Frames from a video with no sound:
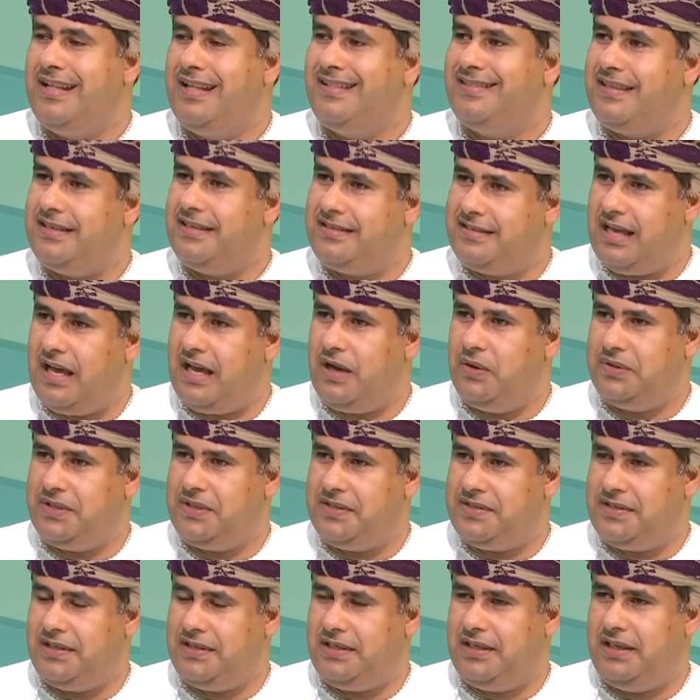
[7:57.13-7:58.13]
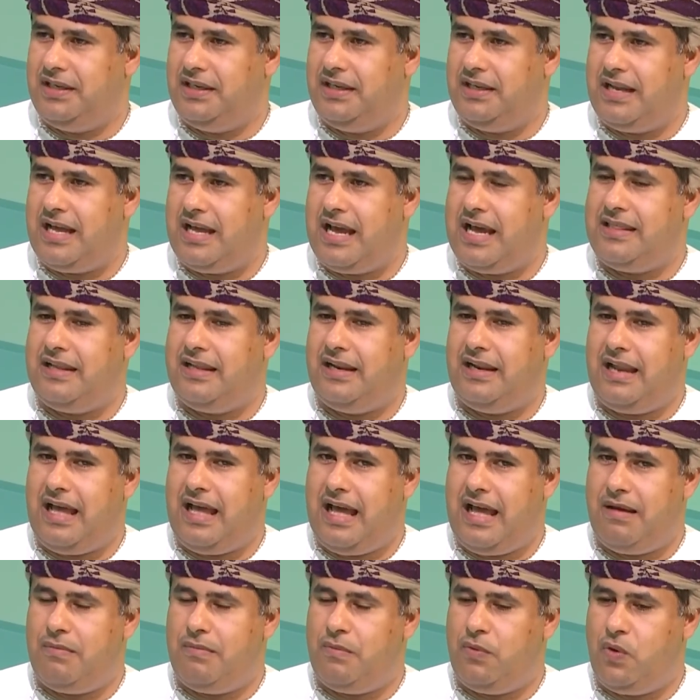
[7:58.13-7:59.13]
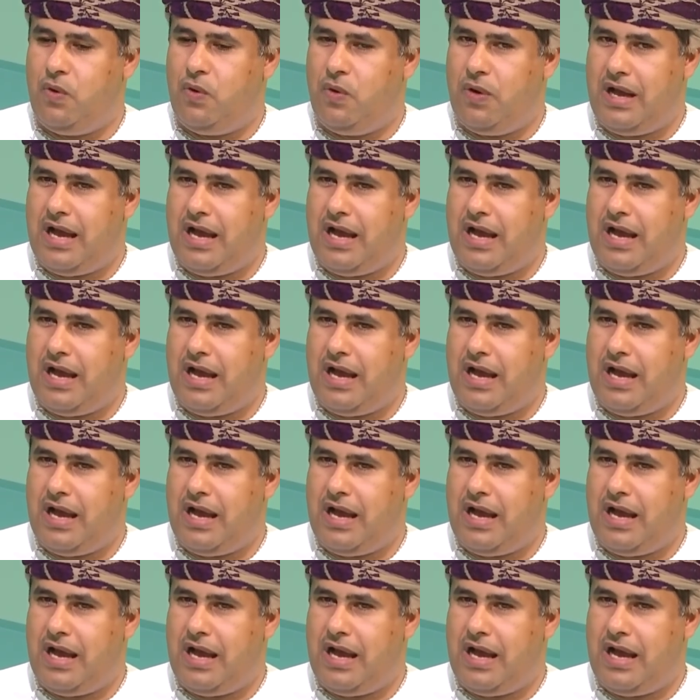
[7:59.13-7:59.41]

99 هذا العام هو